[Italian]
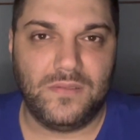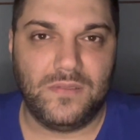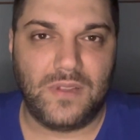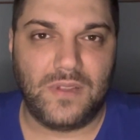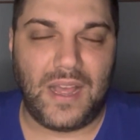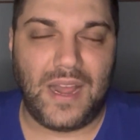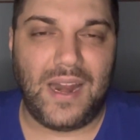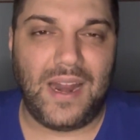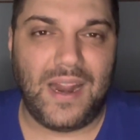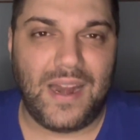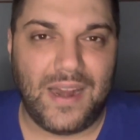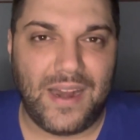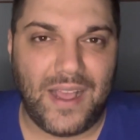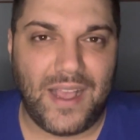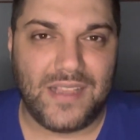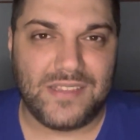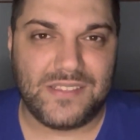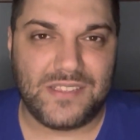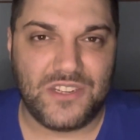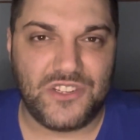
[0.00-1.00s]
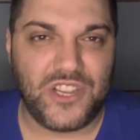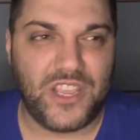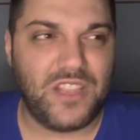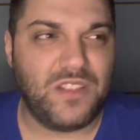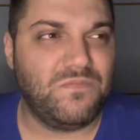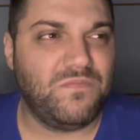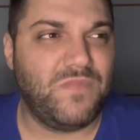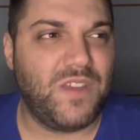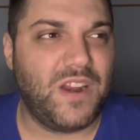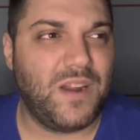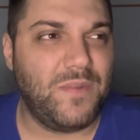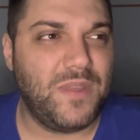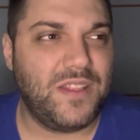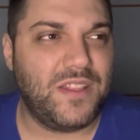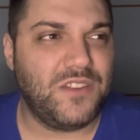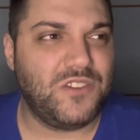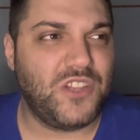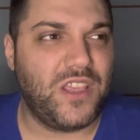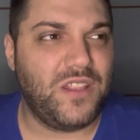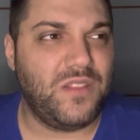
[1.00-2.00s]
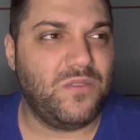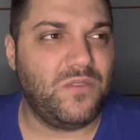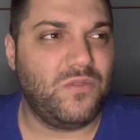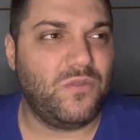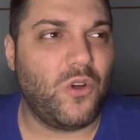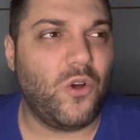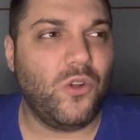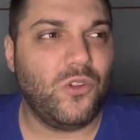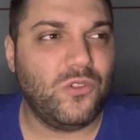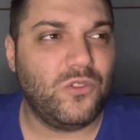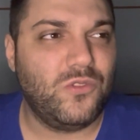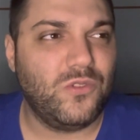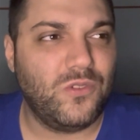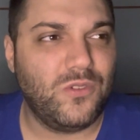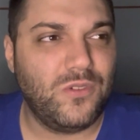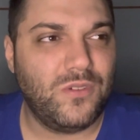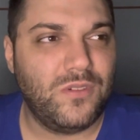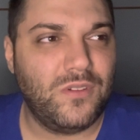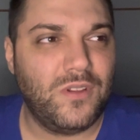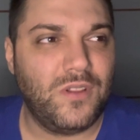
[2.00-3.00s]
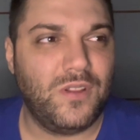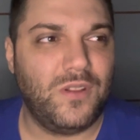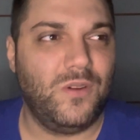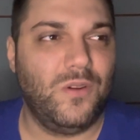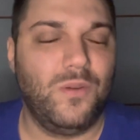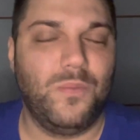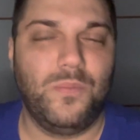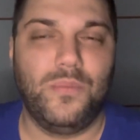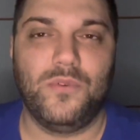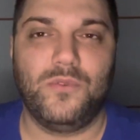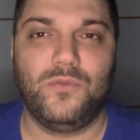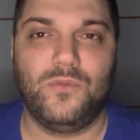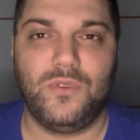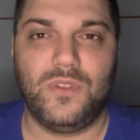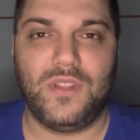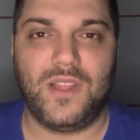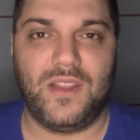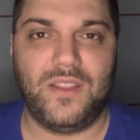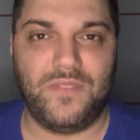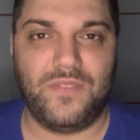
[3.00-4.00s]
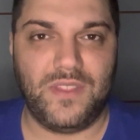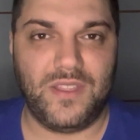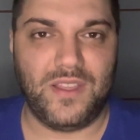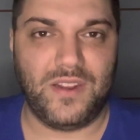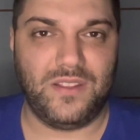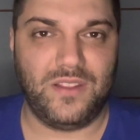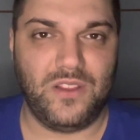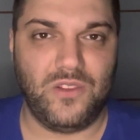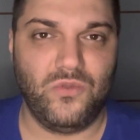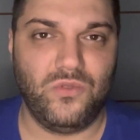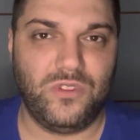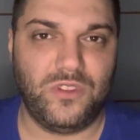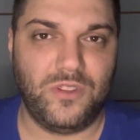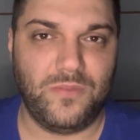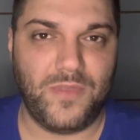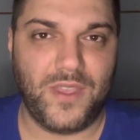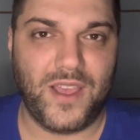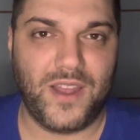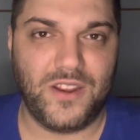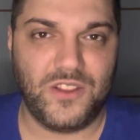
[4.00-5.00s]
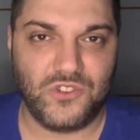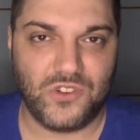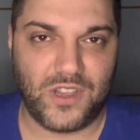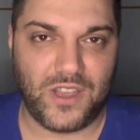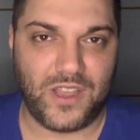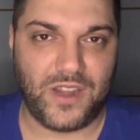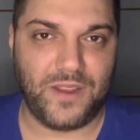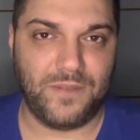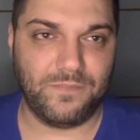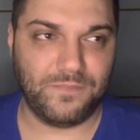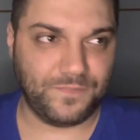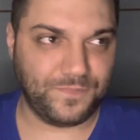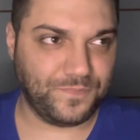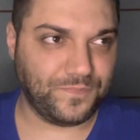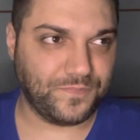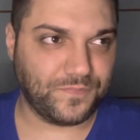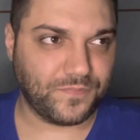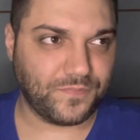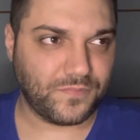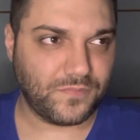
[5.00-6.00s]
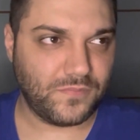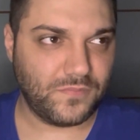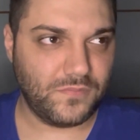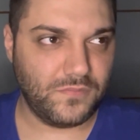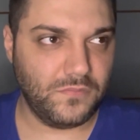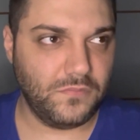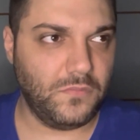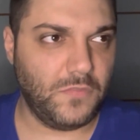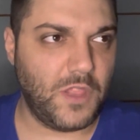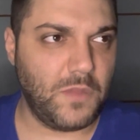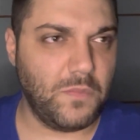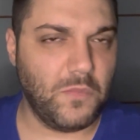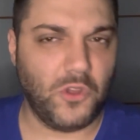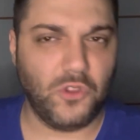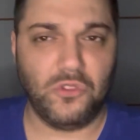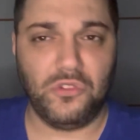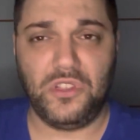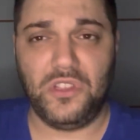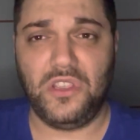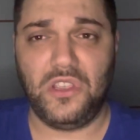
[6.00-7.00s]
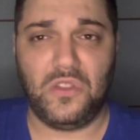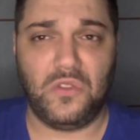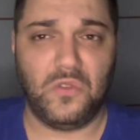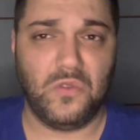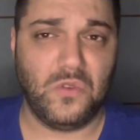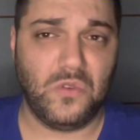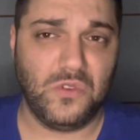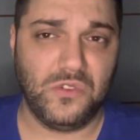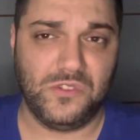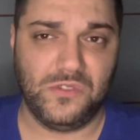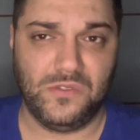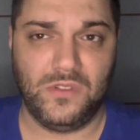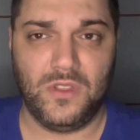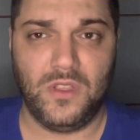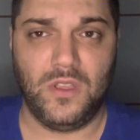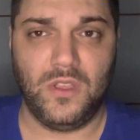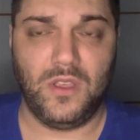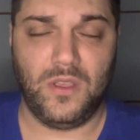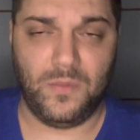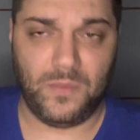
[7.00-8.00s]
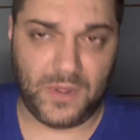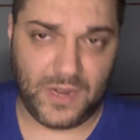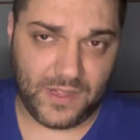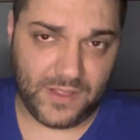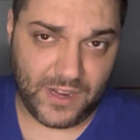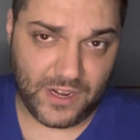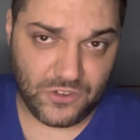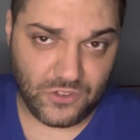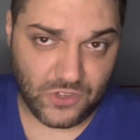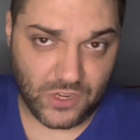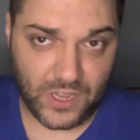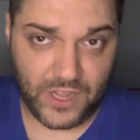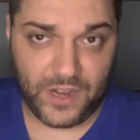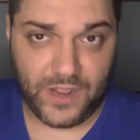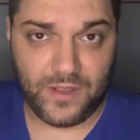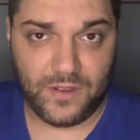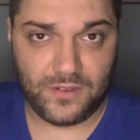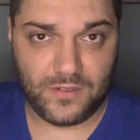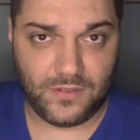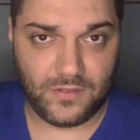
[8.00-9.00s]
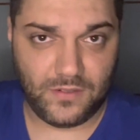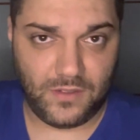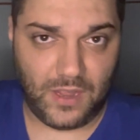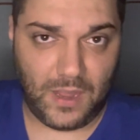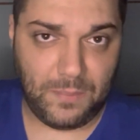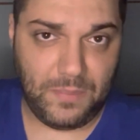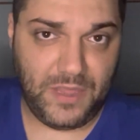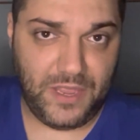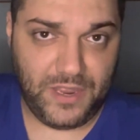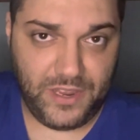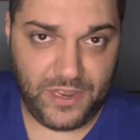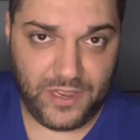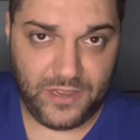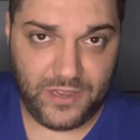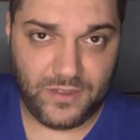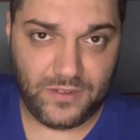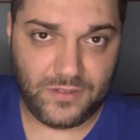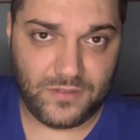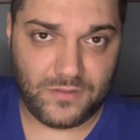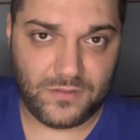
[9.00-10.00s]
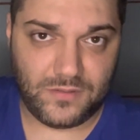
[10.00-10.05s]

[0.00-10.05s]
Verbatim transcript: All'Al-Nasr, cioè, veramente ci cioè, hai tolto l'opportunità di vederti gli ultimi anni giocare in modo dignitoso per andare a giocare a biglie.